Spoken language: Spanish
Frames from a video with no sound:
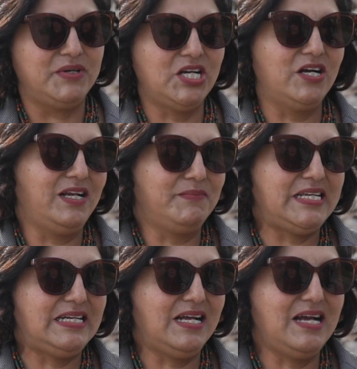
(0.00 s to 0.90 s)
Bueno, la
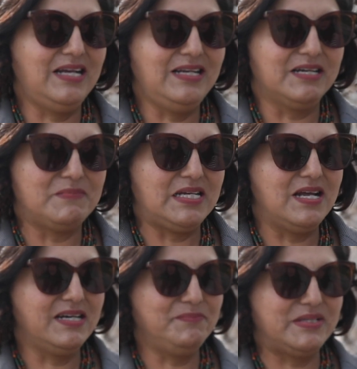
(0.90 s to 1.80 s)
Marina, la
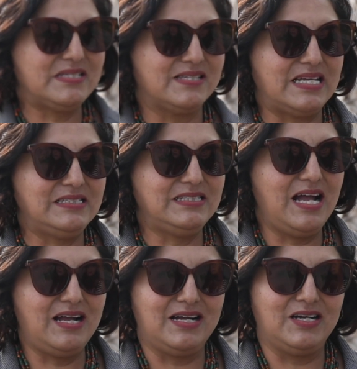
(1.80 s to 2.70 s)
Armada
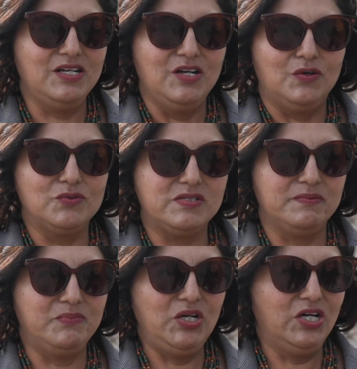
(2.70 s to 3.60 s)
representa un
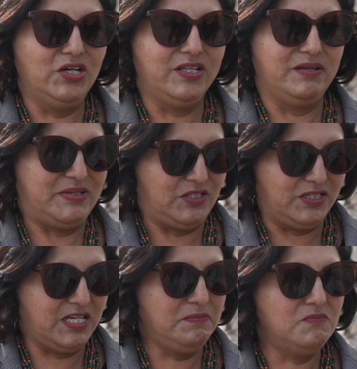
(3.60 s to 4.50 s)
símbolo de
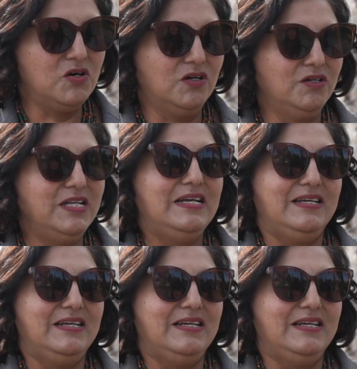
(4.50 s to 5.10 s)
patriotismo,